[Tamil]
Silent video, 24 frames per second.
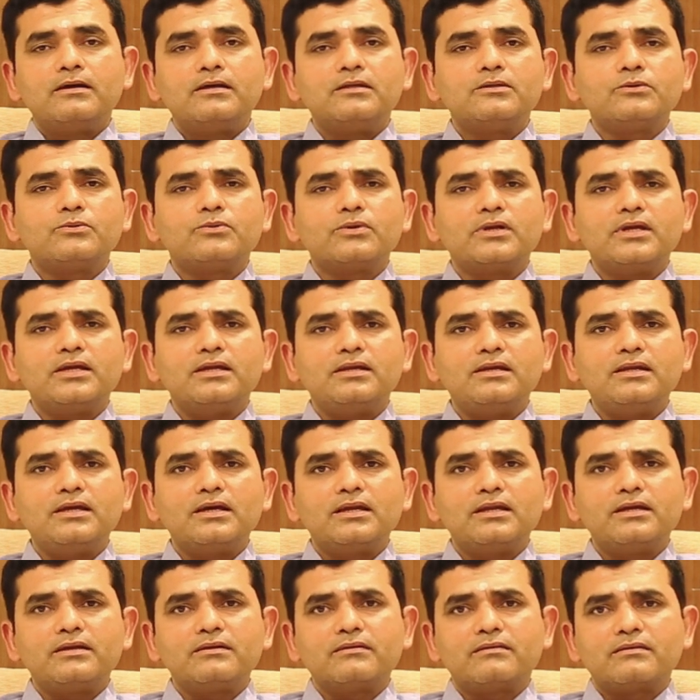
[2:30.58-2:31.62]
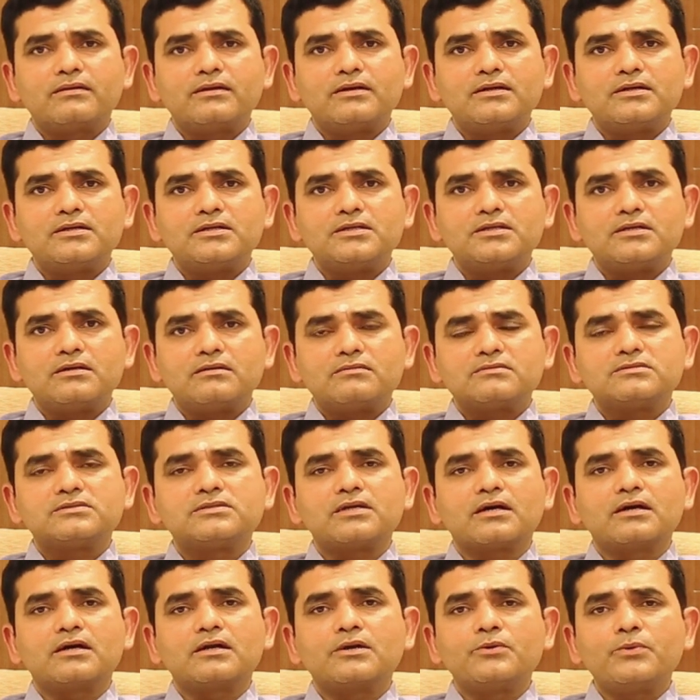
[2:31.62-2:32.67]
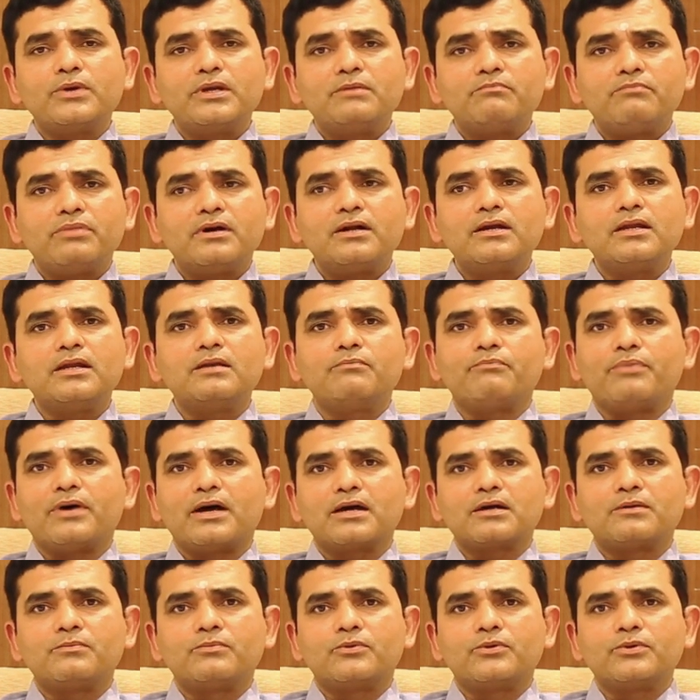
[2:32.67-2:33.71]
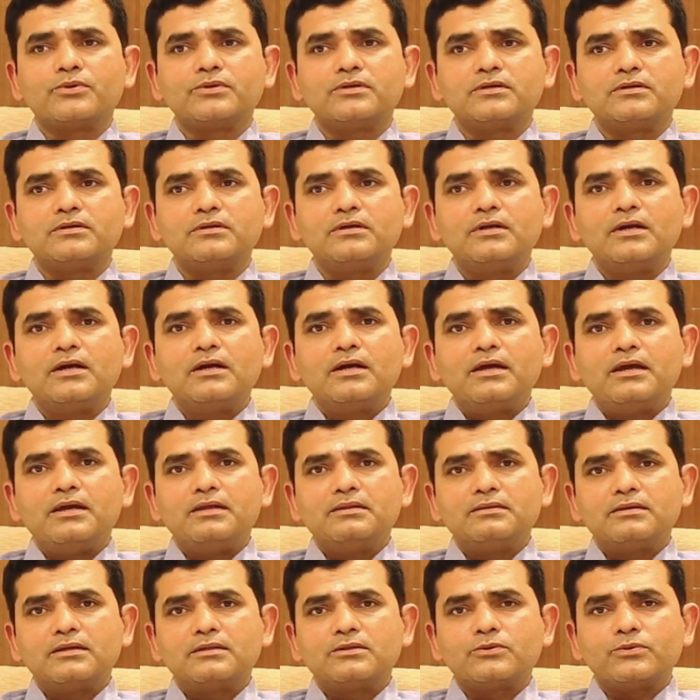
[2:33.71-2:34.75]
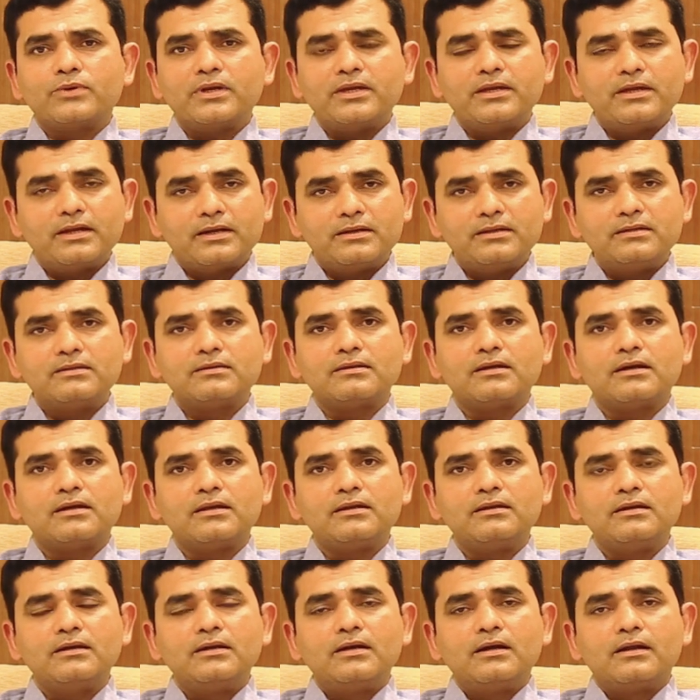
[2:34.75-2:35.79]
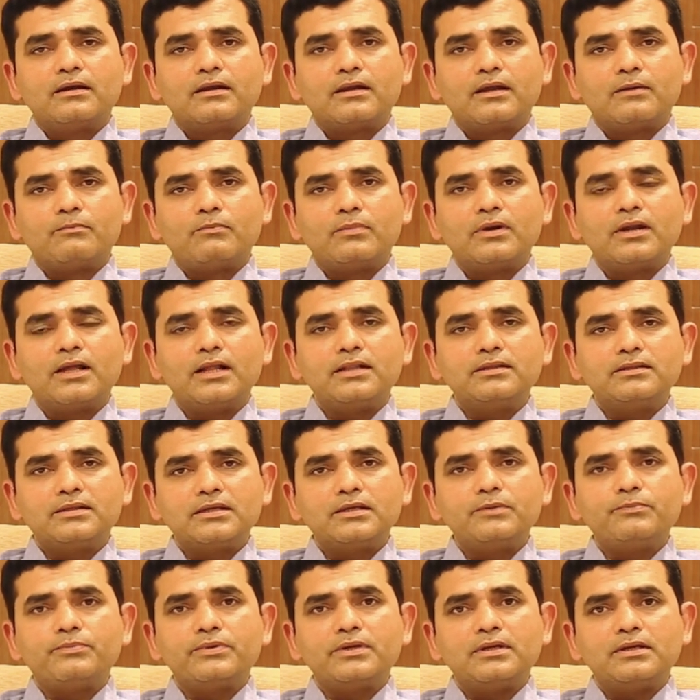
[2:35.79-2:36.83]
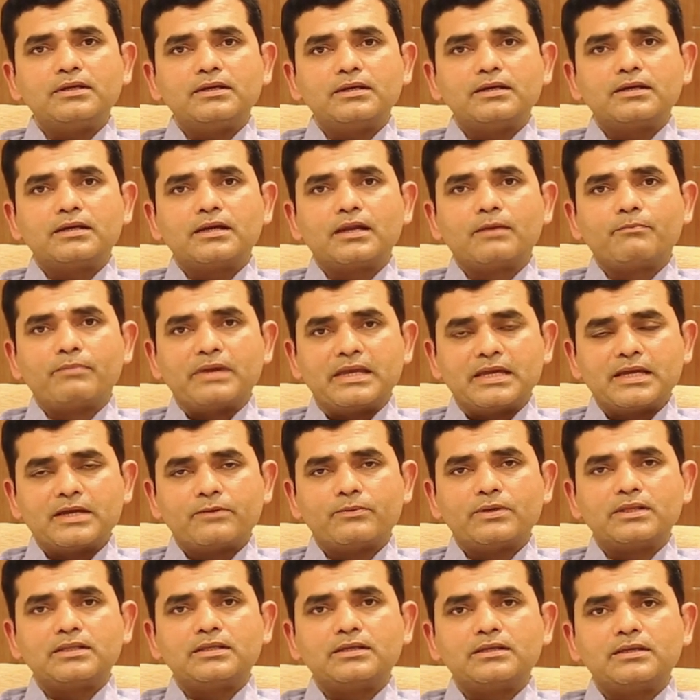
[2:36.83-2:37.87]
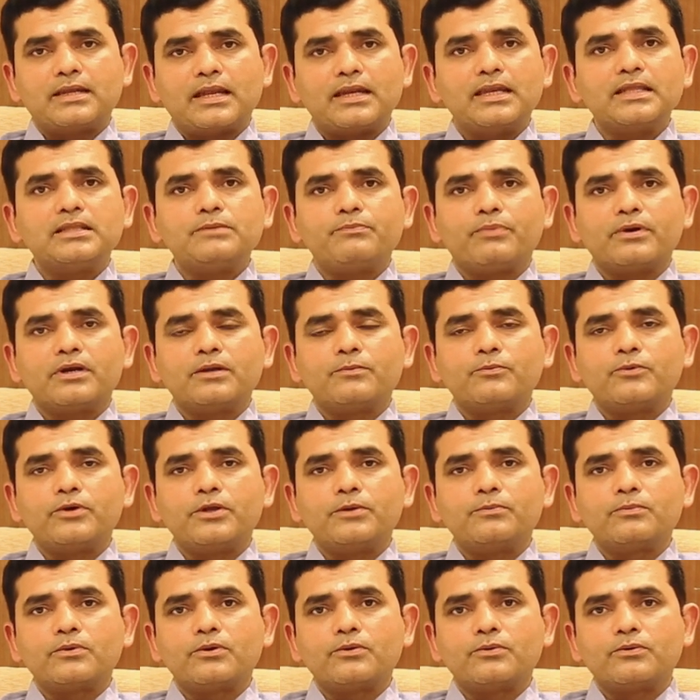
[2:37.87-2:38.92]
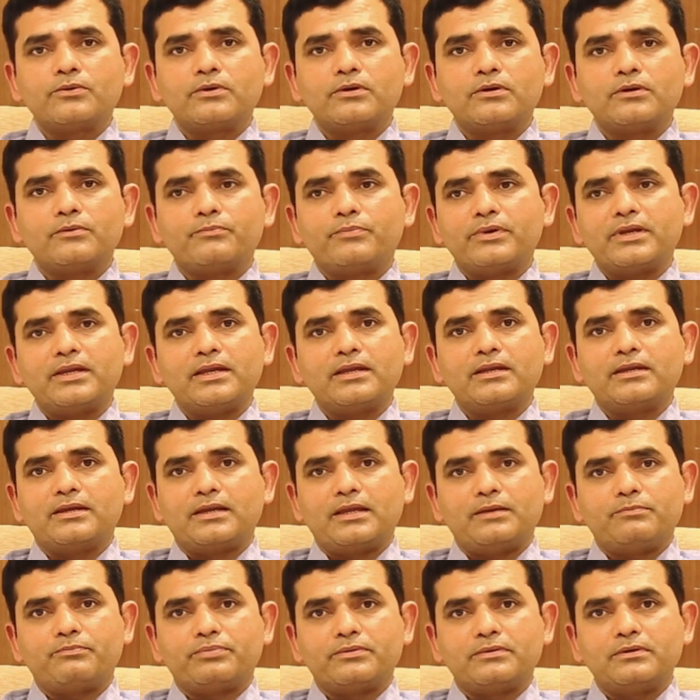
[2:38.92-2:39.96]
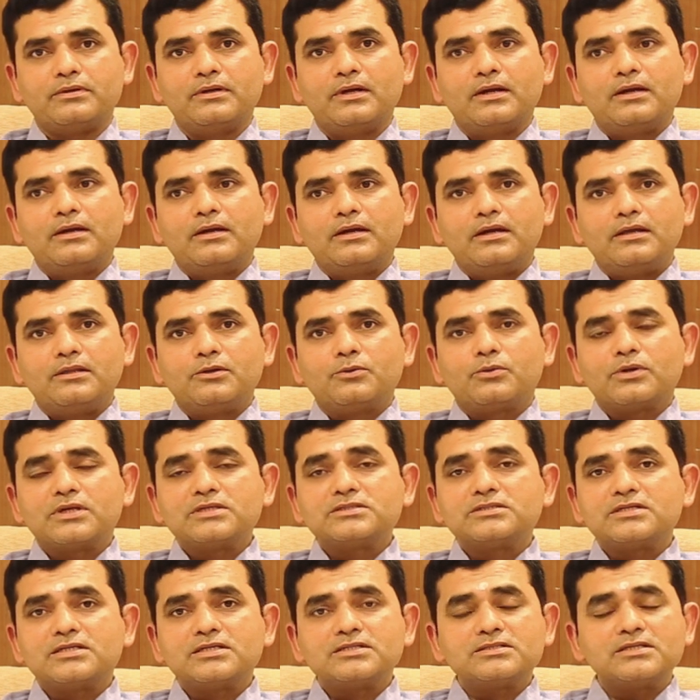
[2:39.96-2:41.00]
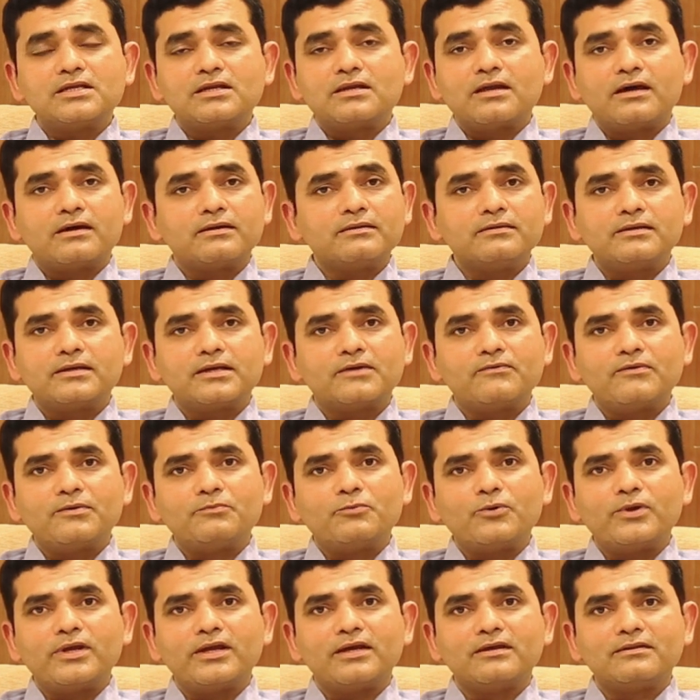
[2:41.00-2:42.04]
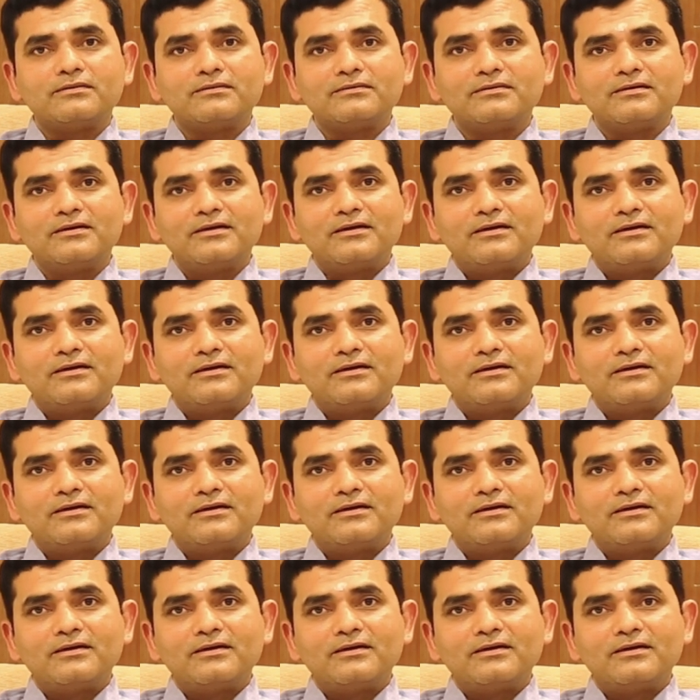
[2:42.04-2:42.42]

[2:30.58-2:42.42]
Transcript: இது கூட இந்தியாவில் இருக்கிற சர்க்கரை நோயின் பேர்டன் பார்க்கும்பொழுது இந்த துறையை எடுத்தால் நம்மளால் திருப்பி நம்ம இங்கே வந்து நல்லது பண்ண முடியுங்கிற ஒரு பெரிய நினைப்பு இது கூட சர்ஜனாக நான் இருந்திருக்கவே முடியாது